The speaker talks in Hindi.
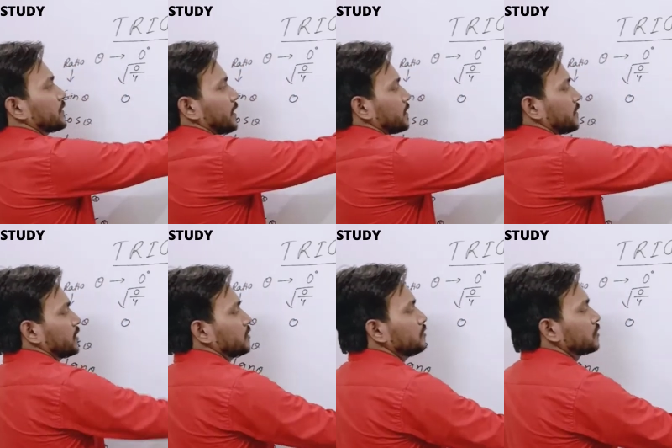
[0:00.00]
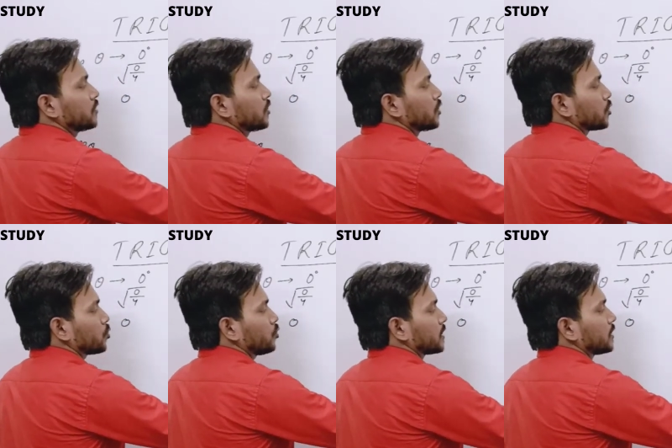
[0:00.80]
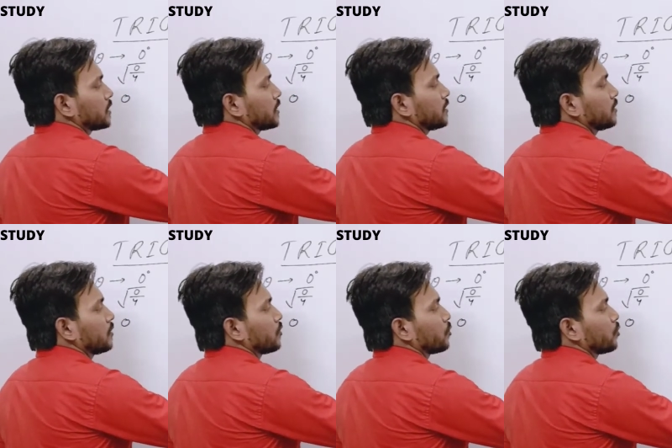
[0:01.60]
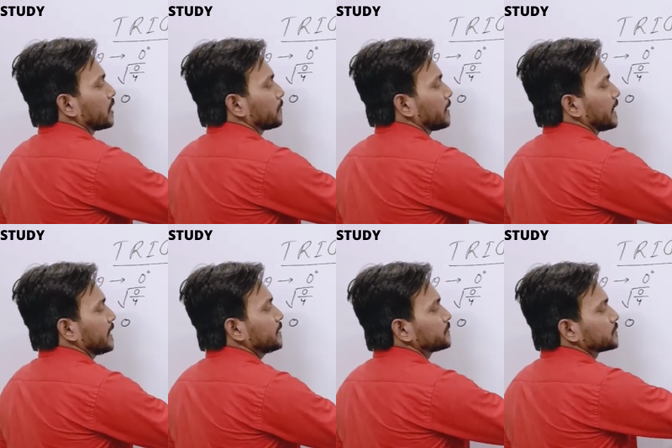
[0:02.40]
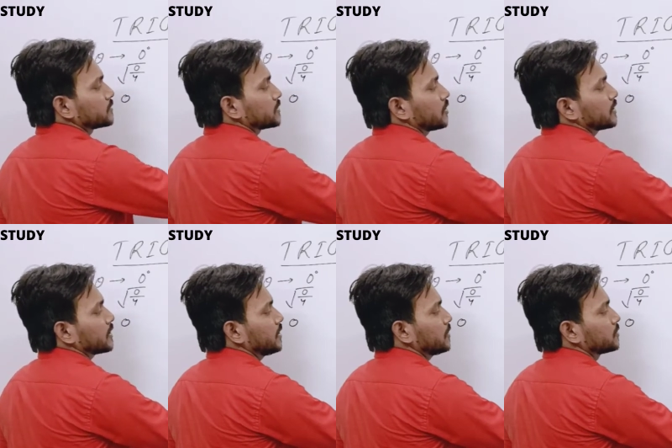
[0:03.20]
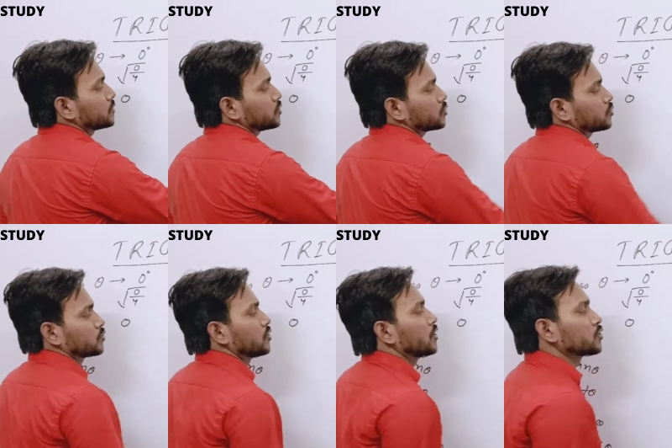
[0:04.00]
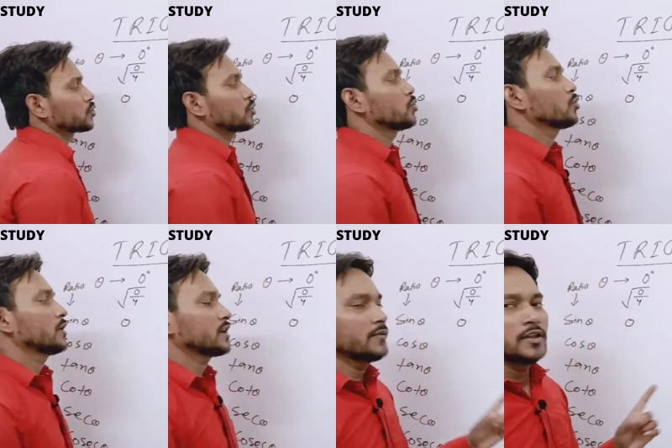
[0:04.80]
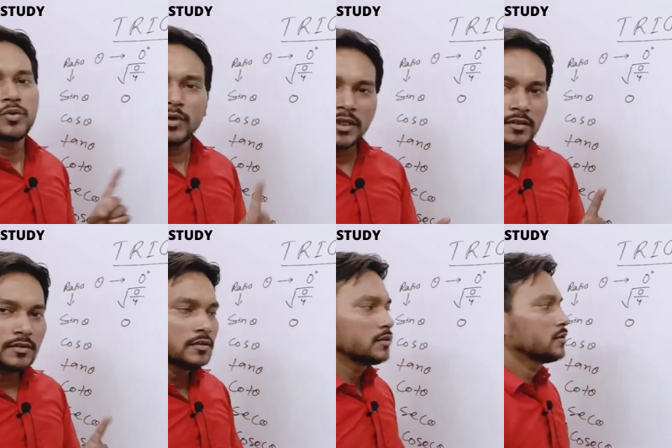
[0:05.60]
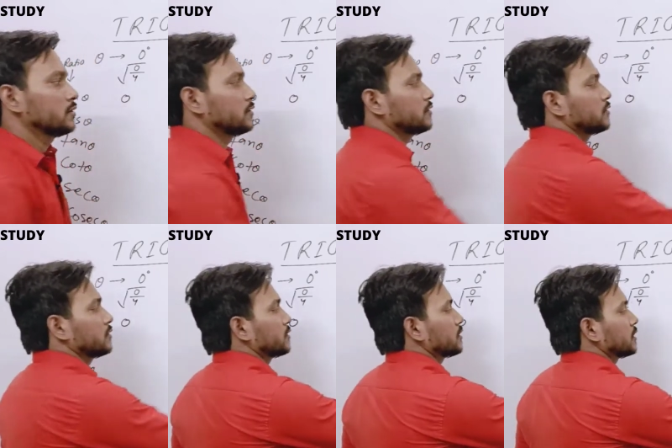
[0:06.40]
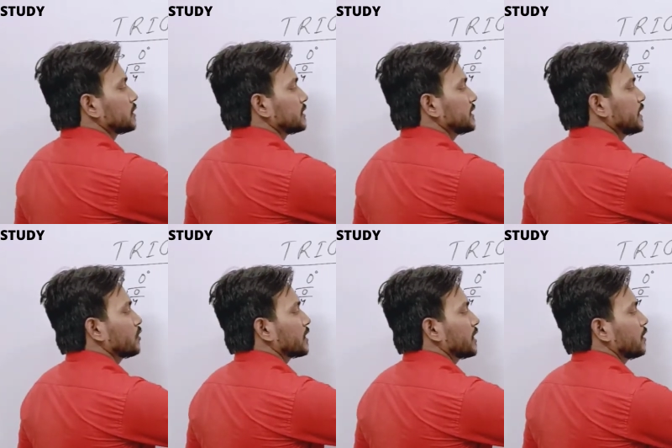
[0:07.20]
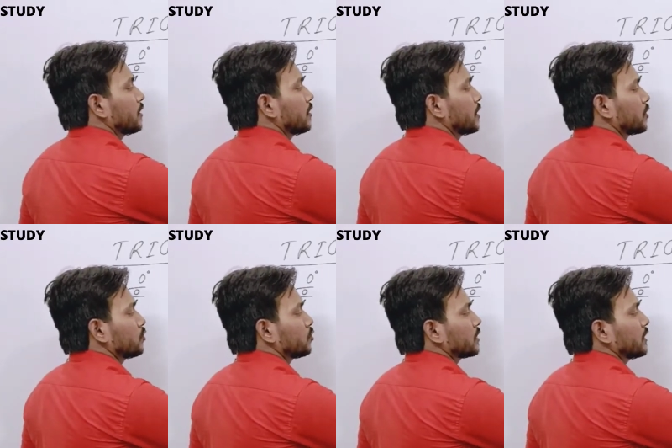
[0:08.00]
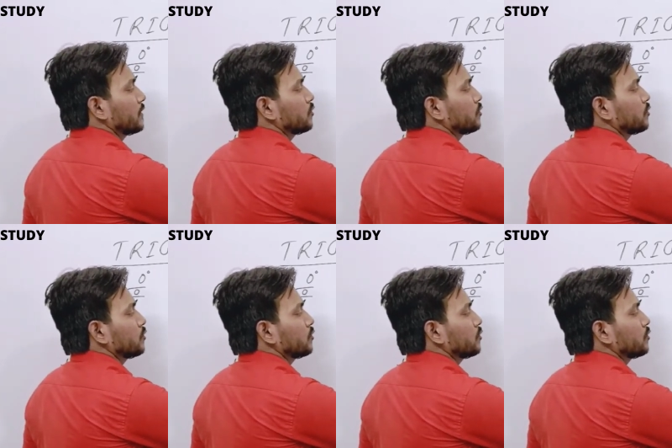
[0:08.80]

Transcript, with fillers: फाइव का वैल्यू रूट अंडर वन बाई क्या हो जाएगा टू तो रूट वन का वैल्यू वन ये हो गया और रूट टू का वैल्यू